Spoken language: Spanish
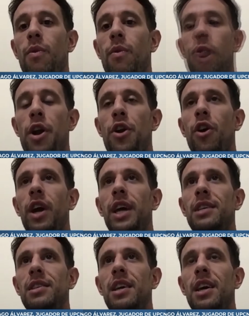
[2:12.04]
Bueno,
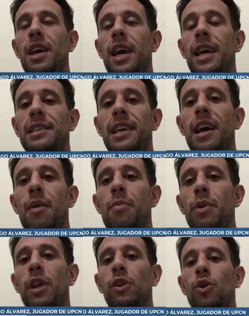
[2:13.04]
ese, ese
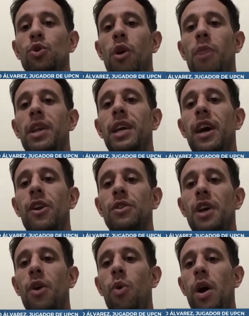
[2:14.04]
campeonato sudamericano en
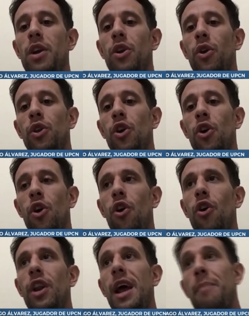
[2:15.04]
San Juan nos dio
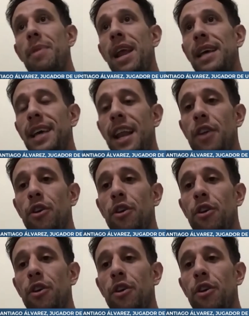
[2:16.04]
pasaporte. el año